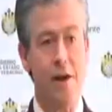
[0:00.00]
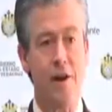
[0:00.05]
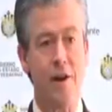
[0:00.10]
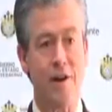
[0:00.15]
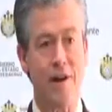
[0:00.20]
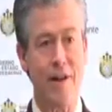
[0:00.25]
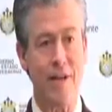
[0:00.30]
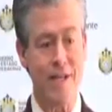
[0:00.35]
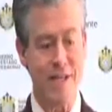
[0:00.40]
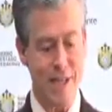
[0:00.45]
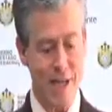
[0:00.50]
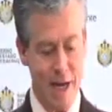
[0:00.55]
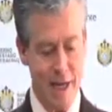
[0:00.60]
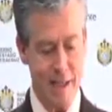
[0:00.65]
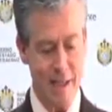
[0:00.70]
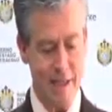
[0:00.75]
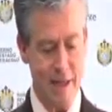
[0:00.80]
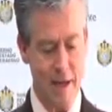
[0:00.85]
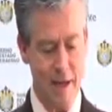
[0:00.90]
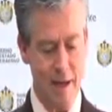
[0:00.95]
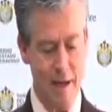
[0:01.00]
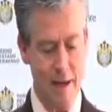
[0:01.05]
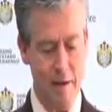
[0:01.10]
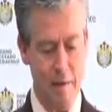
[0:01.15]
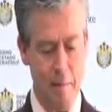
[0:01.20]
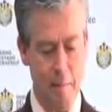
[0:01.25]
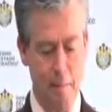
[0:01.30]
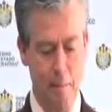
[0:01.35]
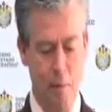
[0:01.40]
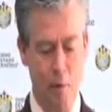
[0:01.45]
rechaza
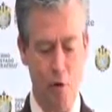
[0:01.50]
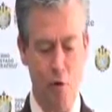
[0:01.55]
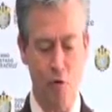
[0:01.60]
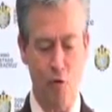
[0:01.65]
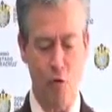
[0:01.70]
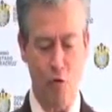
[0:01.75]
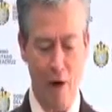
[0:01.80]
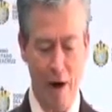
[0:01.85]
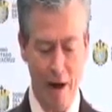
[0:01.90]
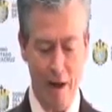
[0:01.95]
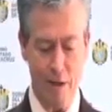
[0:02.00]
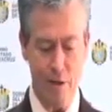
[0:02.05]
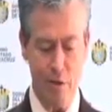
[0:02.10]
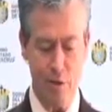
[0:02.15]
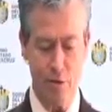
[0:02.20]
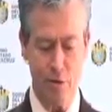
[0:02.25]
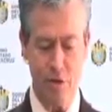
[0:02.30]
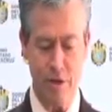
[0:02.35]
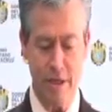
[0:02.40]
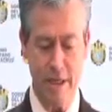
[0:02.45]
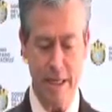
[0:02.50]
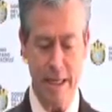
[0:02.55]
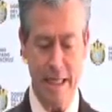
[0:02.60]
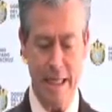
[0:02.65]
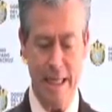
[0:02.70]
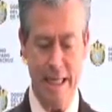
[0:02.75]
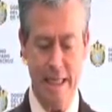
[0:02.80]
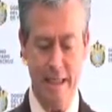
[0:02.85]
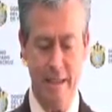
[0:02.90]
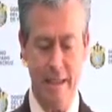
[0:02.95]
por falsos
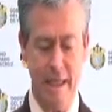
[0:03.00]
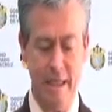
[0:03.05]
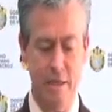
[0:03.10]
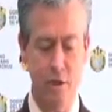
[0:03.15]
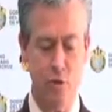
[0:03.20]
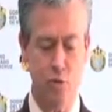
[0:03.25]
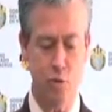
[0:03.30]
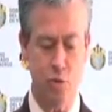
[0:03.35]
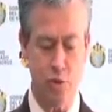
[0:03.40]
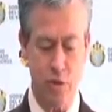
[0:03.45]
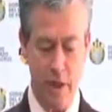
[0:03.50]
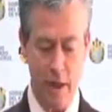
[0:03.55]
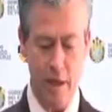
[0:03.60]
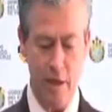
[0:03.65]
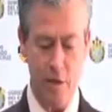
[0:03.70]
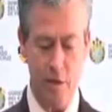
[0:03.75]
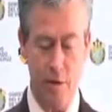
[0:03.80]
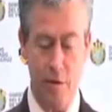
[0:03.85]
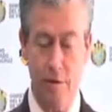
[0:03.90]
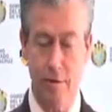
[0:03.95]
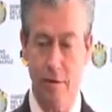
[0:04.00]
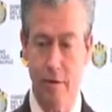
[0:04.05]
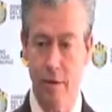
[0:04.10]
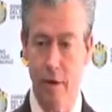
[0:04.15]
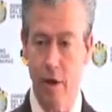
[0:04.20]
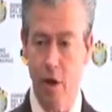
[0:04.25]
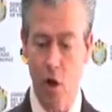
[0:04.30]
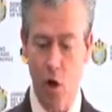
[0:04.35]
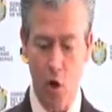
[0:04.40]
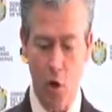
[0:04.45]
y sin sustento
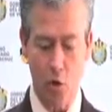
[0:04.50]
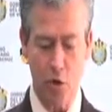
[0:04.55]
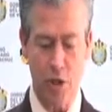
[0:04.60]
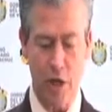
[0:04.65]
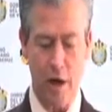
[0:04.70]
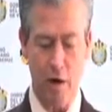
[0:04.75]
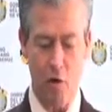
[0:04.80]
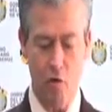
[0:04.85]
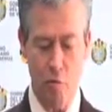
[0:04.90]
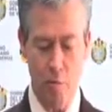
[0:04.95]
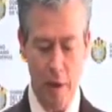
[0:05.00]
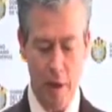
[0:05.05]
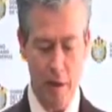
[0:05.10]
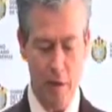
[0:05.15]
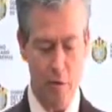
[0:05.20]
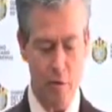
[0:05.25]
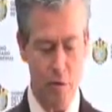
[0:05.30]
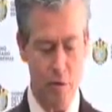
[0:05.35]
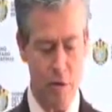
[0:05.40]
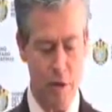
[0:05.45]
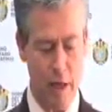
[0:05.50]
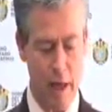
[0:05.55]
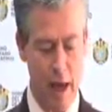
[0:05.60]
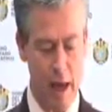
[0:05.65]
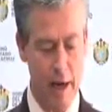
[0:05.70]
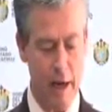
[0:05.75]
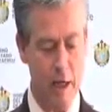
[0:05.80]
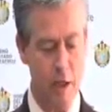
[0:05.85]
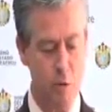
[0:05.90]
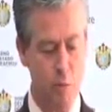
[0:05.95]
los argumentos que
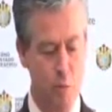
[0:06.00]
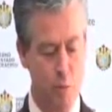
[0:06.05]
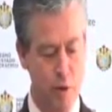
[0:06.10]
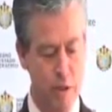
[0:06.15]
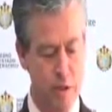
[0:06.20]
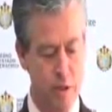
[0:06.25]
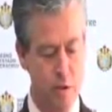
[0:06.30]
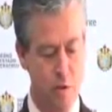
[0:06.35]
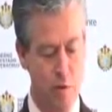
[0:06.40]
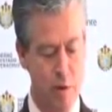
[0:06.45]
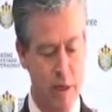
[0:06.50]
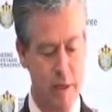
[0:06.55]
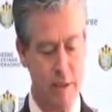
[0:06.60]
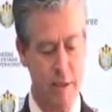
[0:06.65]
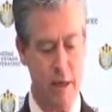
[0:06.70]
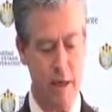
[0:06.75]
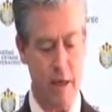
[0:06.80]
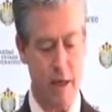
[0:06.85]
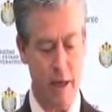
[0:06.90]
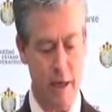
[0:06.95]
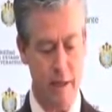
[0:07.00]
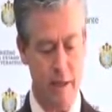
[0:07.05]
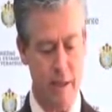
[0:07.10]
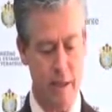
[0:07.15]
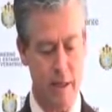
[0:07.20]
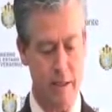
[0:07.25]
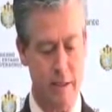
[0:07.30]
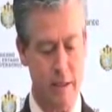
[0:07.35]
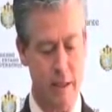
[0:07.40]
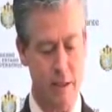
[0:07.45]
han expuesto las
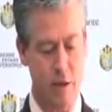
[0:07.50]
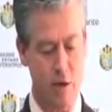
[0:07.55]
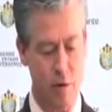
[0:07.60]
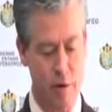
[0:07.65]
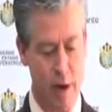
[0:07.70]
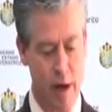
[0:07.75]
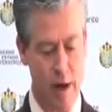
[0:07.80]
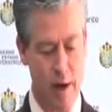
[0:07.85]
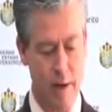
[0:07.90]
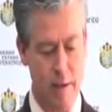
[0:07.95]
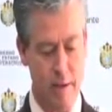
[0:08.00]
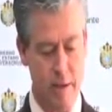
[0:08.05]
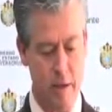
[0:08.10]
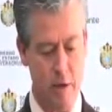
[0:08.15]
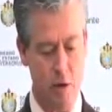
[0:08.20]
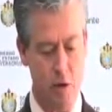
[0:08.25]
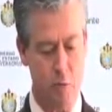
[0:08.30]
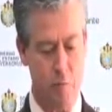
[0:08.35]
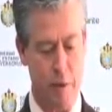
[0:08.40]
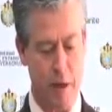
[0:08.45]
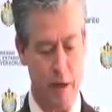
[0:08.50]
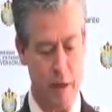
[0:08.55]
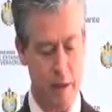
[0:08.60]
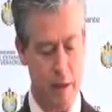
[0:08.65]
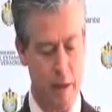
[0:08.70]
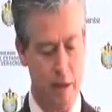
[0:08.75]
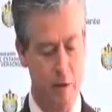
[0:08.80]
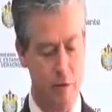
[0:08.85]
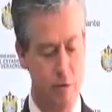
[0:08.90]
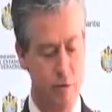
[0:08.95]
dirigencias nacionales de los
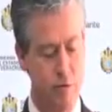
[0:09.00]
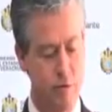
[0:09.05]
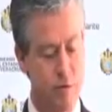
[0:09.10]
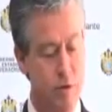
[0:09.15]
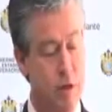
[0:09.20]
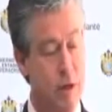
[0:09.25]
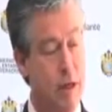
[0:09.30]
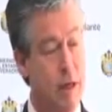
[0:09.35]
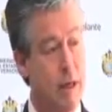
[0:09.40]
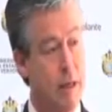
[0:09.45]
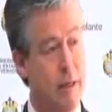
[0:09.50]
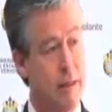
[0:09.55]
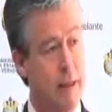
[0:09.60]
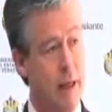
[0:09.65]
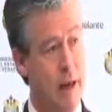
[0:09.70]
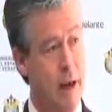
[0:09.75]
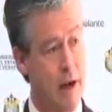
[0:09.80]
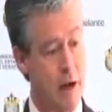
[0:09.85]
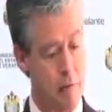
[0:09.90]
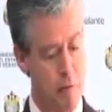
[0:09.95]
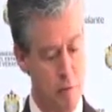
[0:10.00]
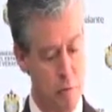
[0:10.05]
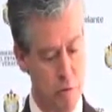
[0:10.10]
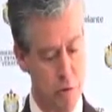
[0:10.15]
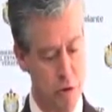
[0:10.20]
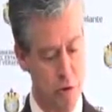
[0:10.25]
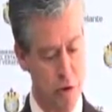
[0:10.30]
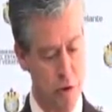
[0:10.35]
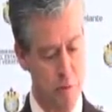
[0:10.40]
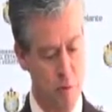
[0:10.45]
partidos de la
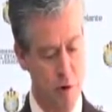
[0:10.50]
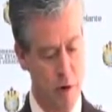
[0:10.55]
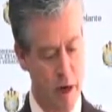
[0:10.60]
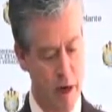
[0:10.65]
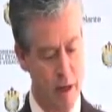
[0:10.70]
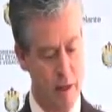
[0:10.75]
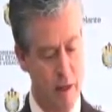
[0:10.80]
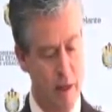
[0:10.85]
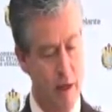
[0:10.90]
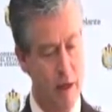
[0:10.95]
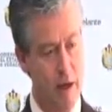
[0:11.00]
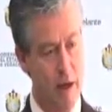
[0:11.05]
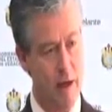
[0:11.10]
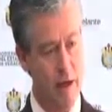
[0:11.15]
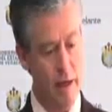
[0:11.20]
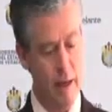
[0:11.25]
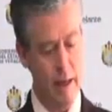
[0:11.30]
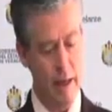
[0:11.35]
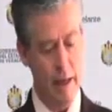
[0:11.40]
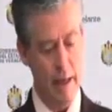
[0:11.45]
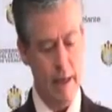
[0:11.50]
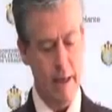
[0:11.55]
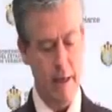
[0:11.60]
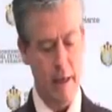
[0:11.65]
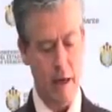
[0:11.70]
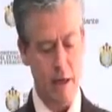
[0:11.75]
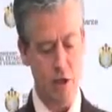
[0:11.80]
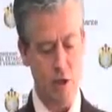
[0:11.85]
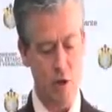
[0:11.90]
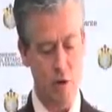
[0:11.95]
Revolución Democrática
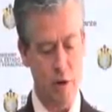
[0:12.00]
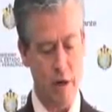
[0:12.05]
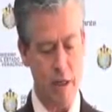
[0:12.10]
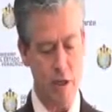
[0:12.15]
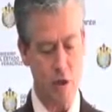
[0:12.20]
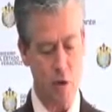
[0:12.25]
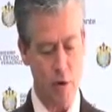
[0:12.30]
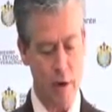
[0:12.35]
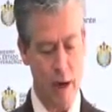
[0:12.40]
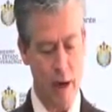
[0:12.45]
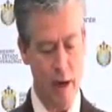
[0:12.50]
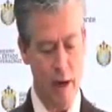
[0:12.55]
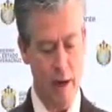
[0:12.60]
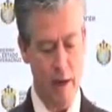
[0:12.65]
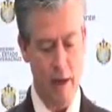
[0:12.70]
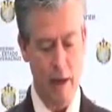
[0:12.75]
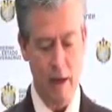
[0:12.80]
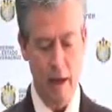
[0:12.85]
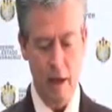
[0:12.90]
y Acción Nacional